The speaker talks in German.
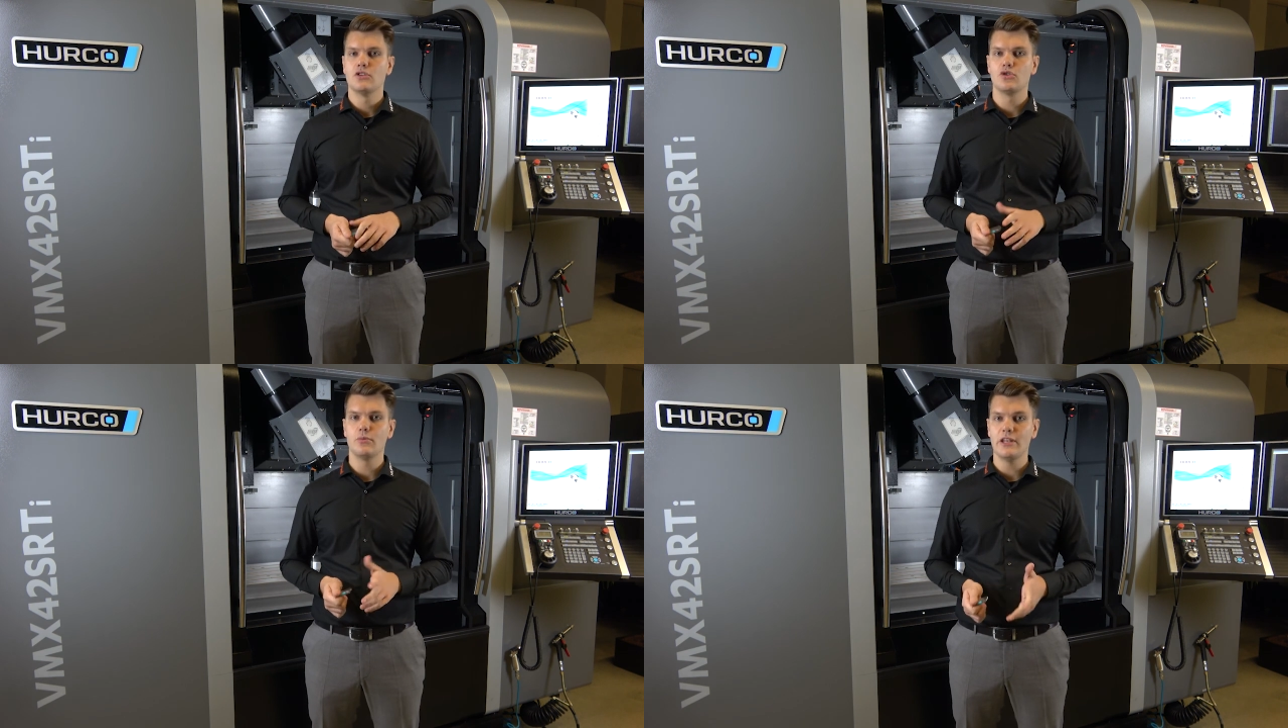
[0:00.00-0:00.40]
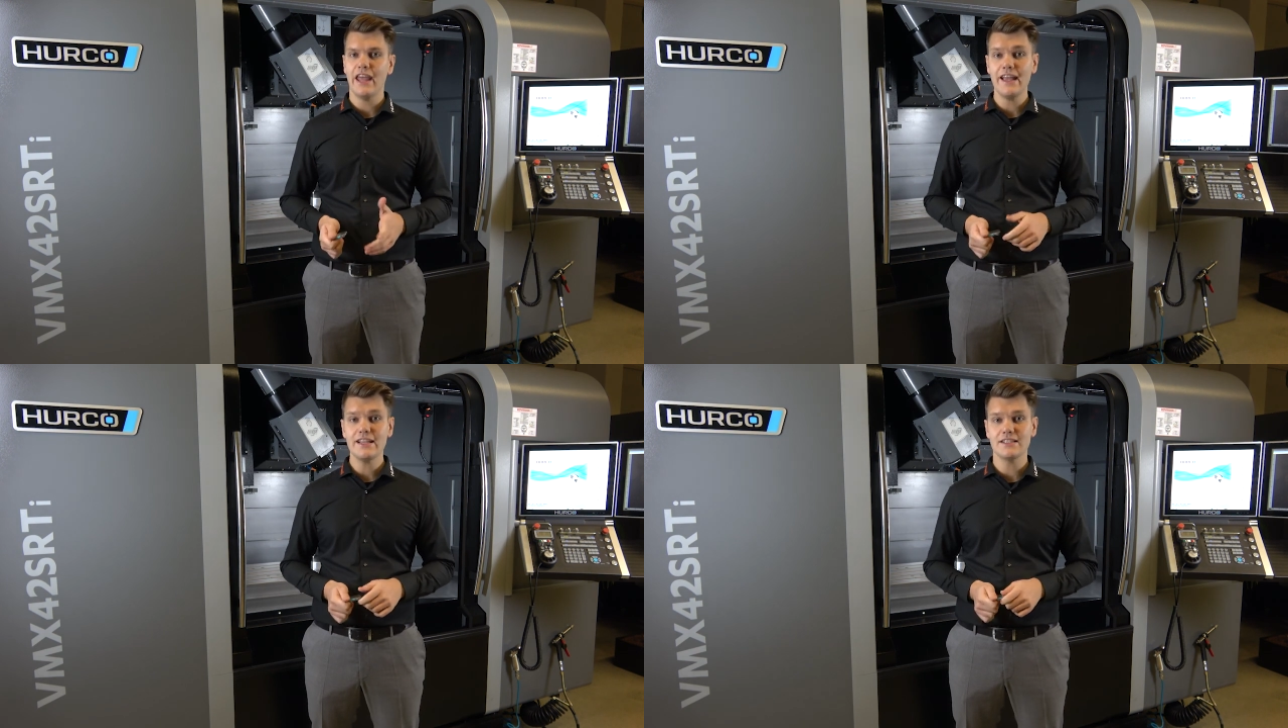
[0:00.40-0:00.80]

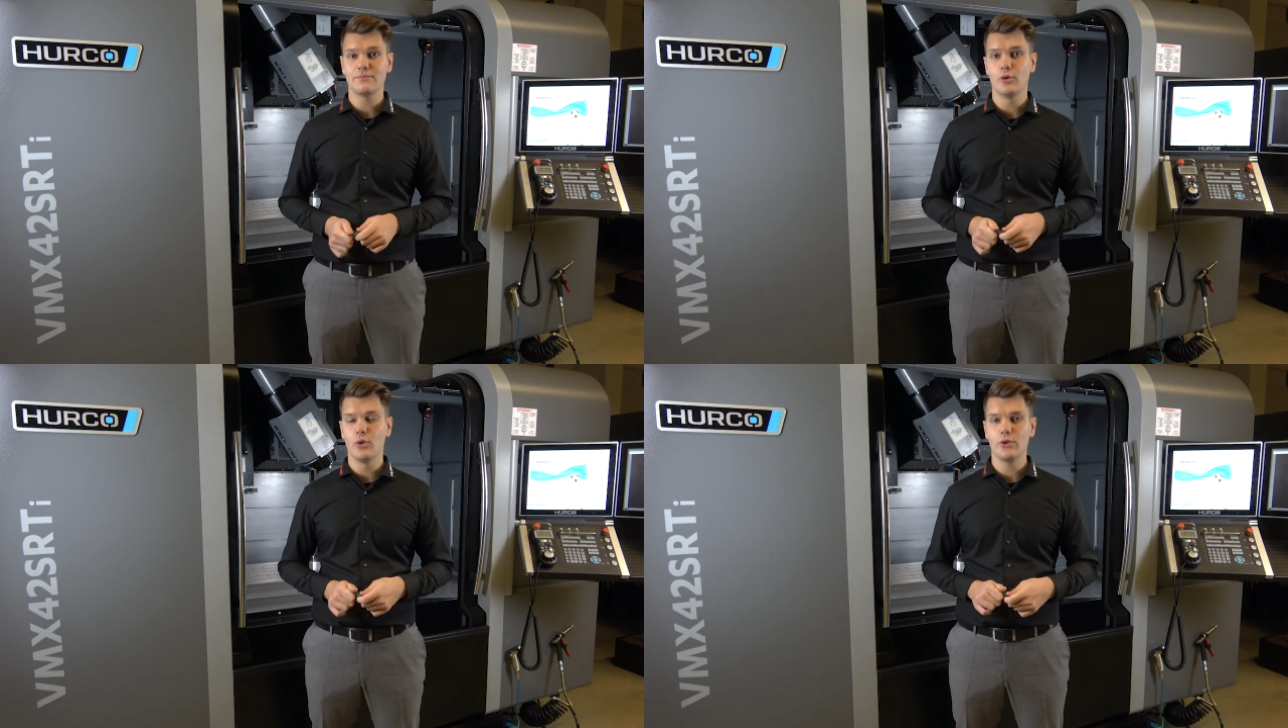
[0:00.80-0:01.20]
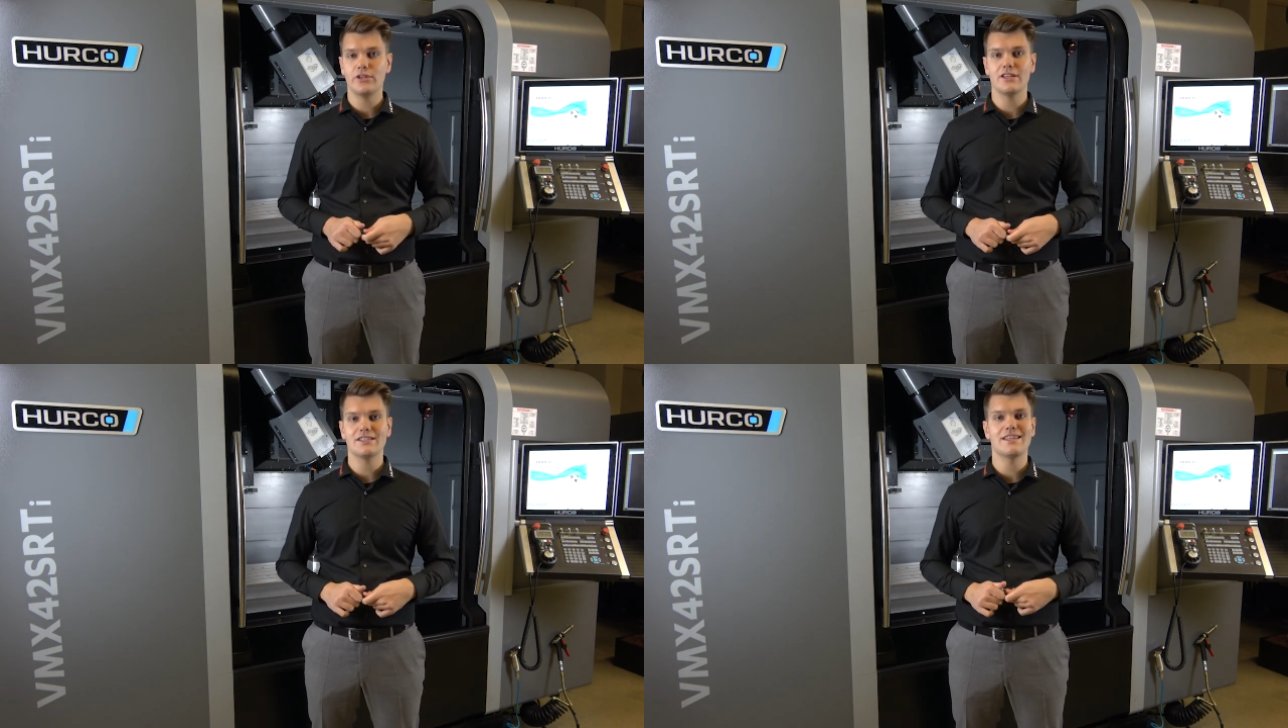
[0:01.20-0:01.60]
Zunächst
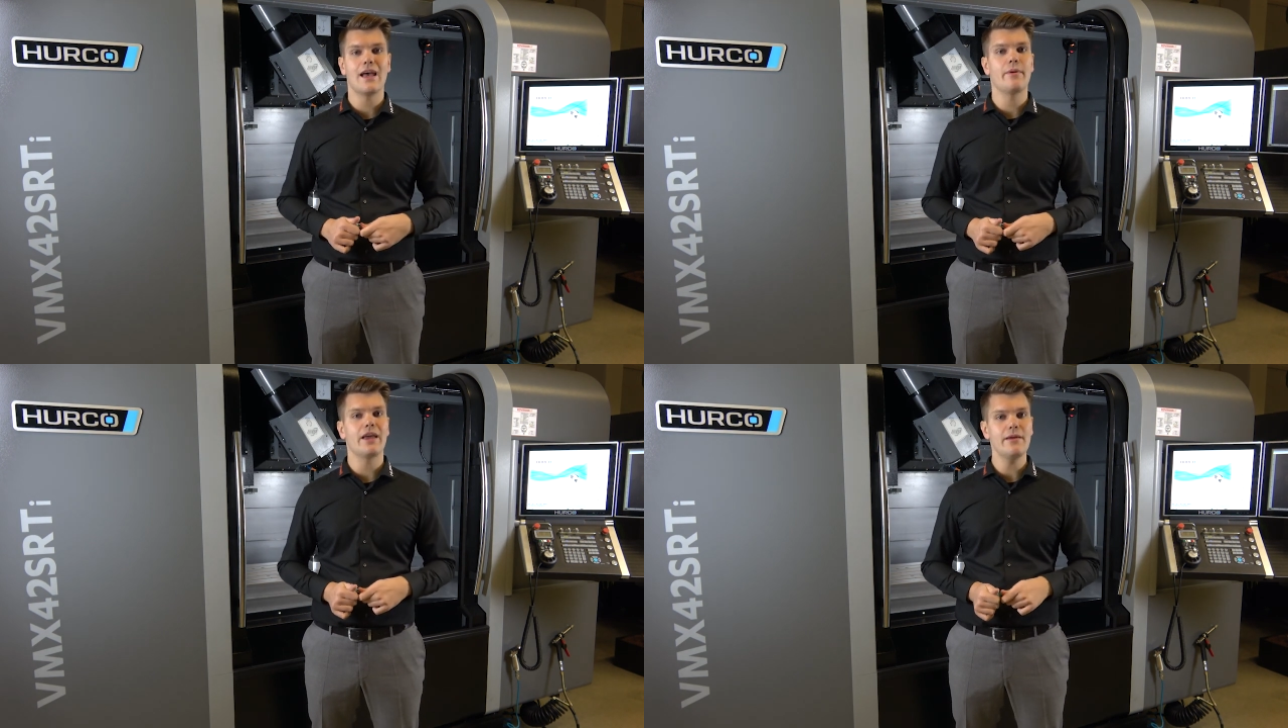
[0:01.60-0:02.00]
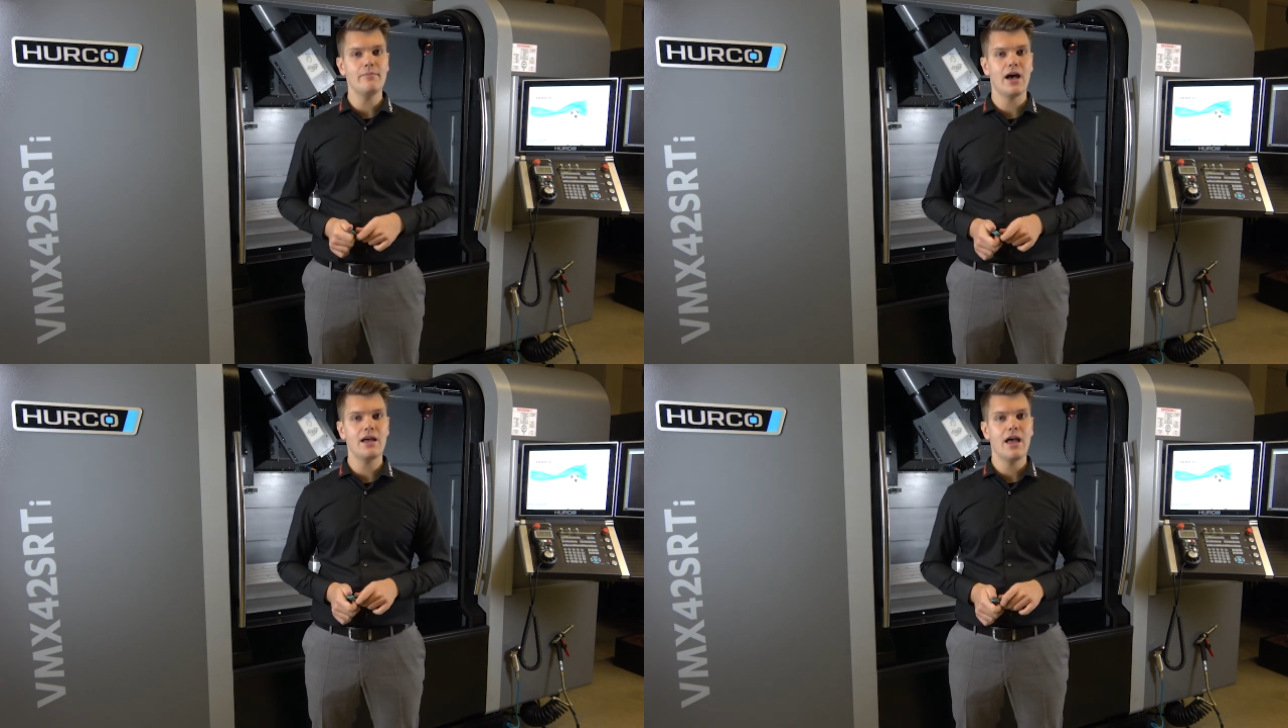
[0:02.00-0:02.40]
benötigen Sie aber
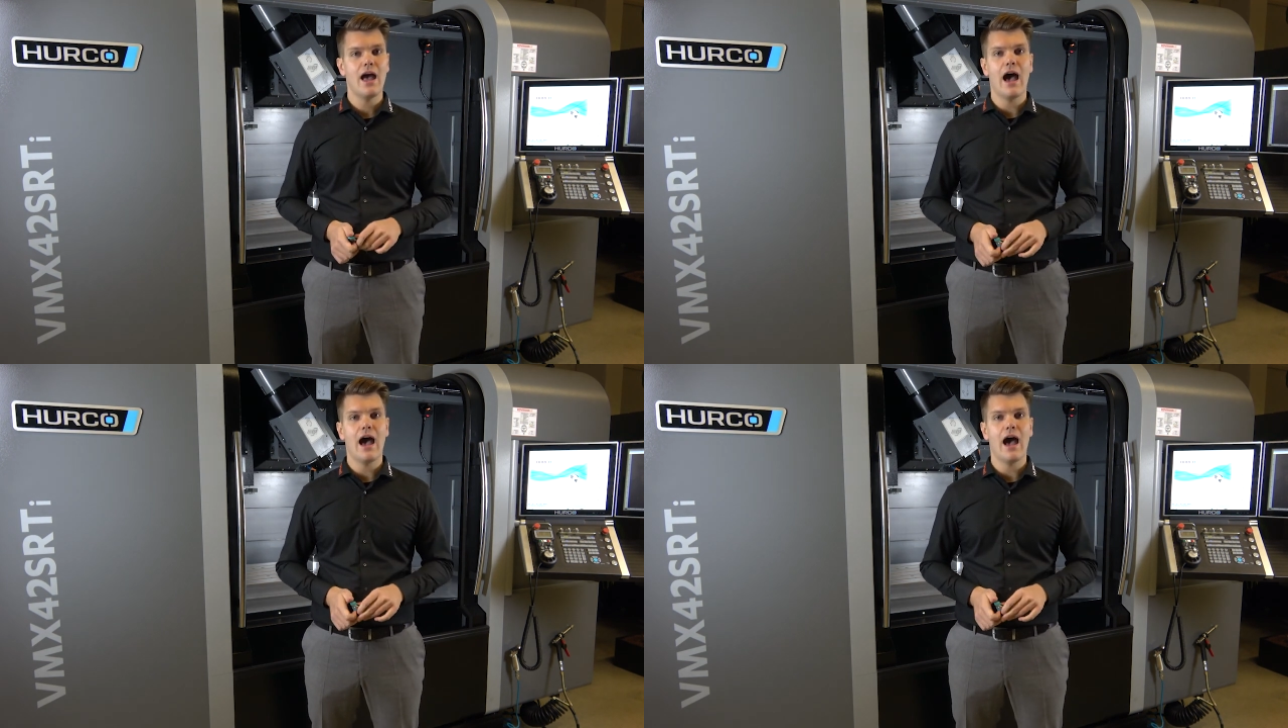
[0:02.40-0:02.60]
immer